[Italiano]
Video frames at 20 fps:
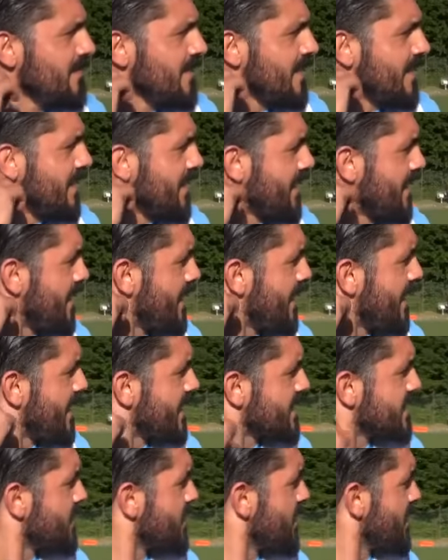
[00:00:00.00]
Ah, eh, ah, la
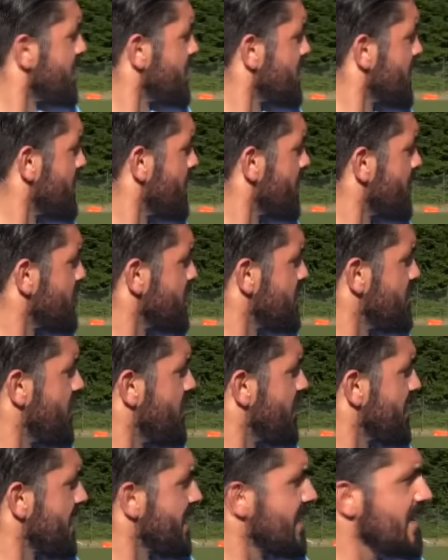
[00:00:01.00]
storia dice che quando si
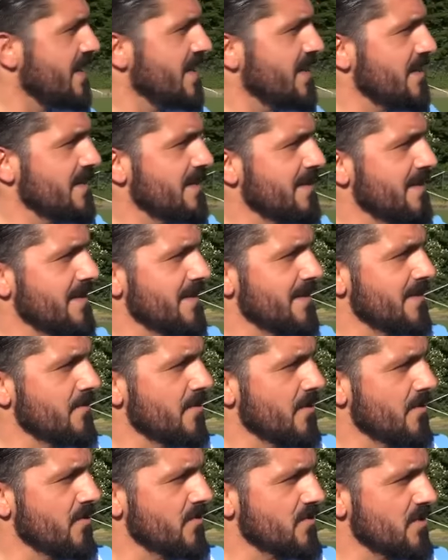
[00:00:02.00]
muove Gagliani
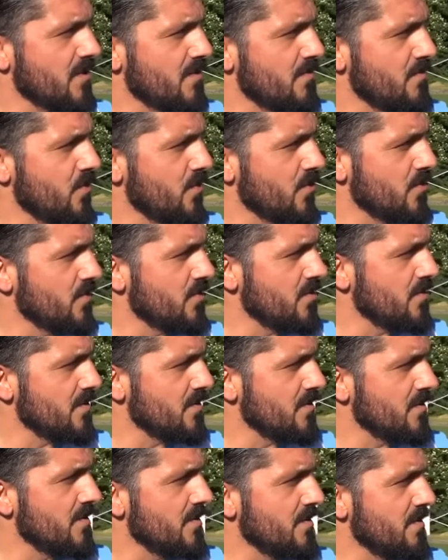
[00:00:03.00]
qualcosa di
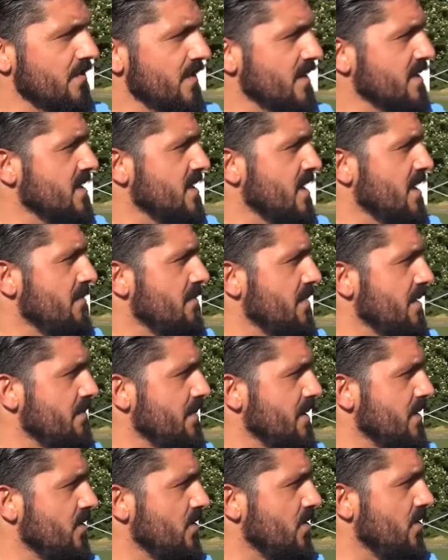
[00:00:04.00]
buono fa sempre,
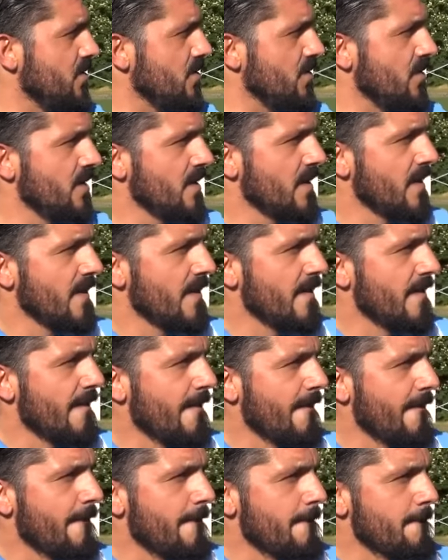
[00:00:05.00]
però
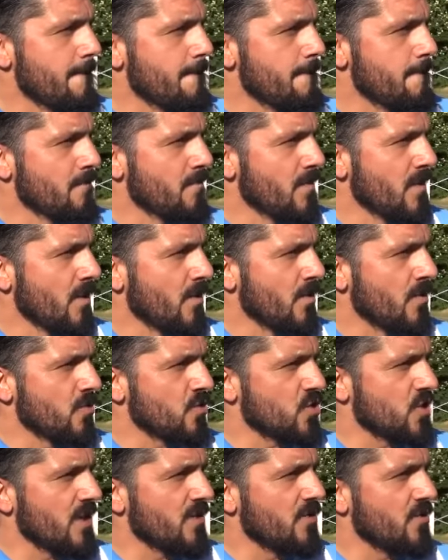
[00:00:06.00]

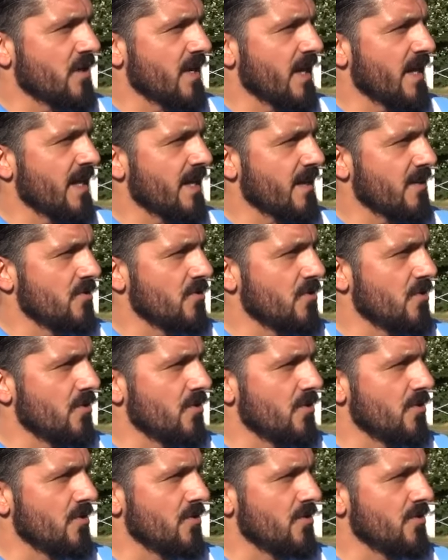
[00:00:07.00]
conoscendo
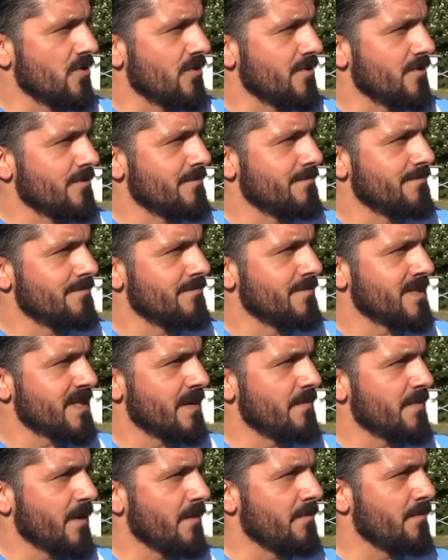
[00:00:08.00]
Carlo mi
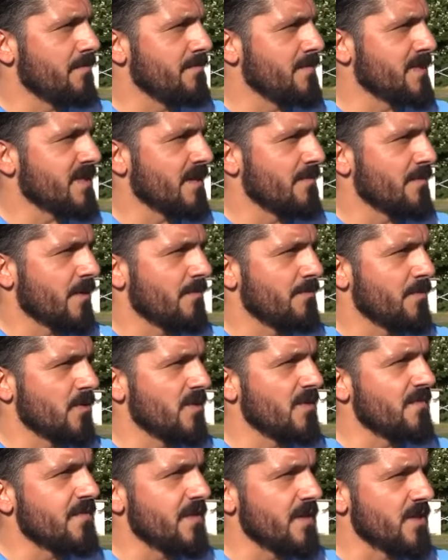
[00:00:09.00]
sembra, un, mi sembra un po'
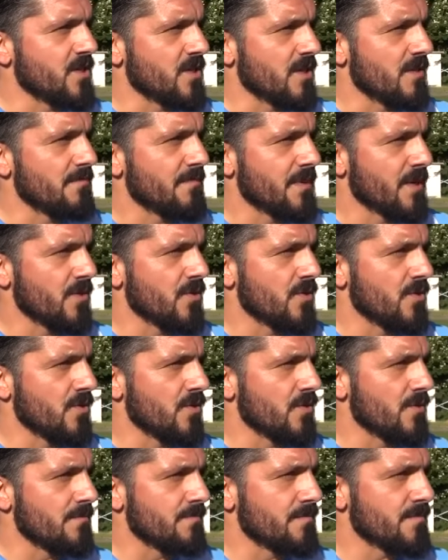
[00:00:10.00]
difficile,
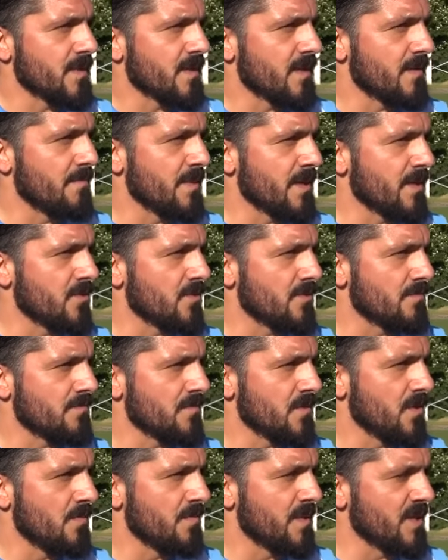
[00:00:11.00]
però ripeto,
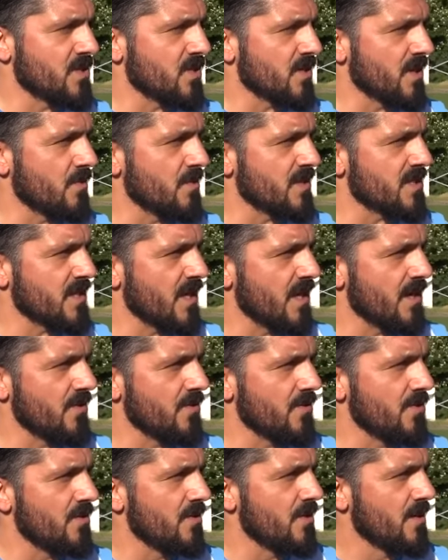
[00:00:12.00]
io penso che
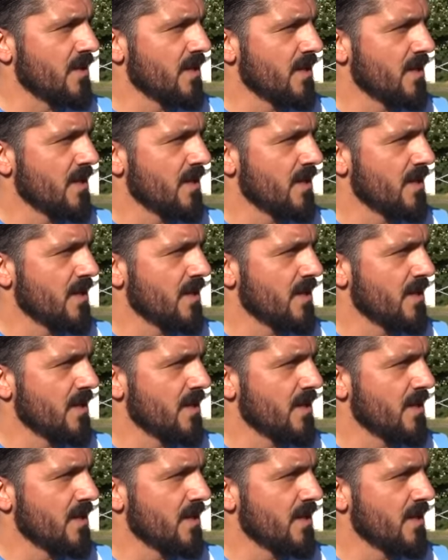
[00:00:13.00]
quest'anno